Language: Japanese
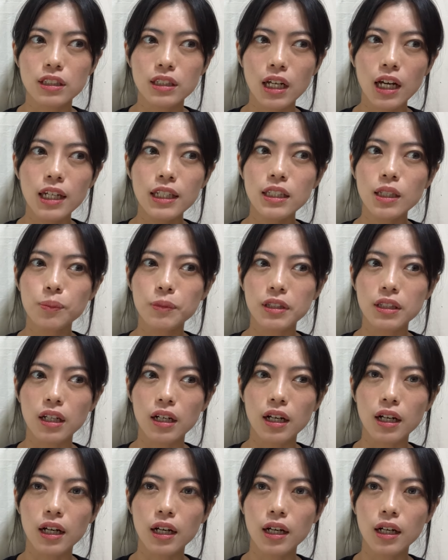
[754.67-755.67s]
書いてみた
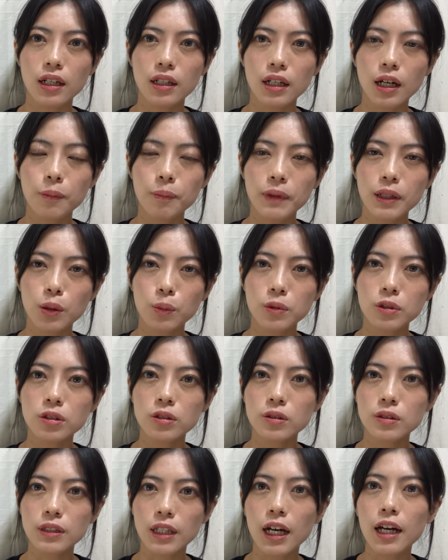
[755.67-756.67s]
らあんまり面
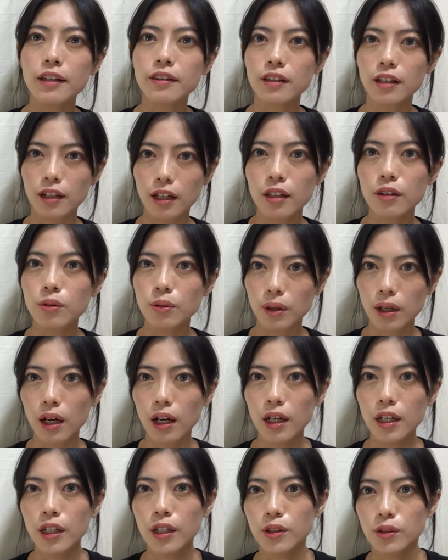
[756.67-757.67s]
白くなかったなと
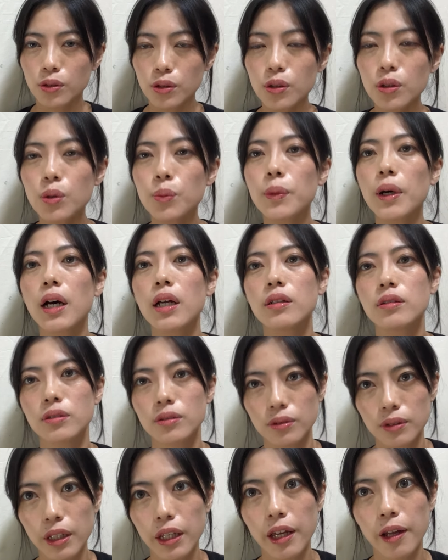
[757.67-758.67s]
か、そういうのもある
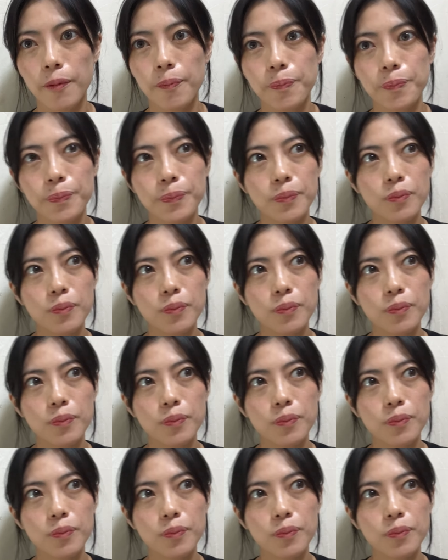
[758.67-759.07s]
ので、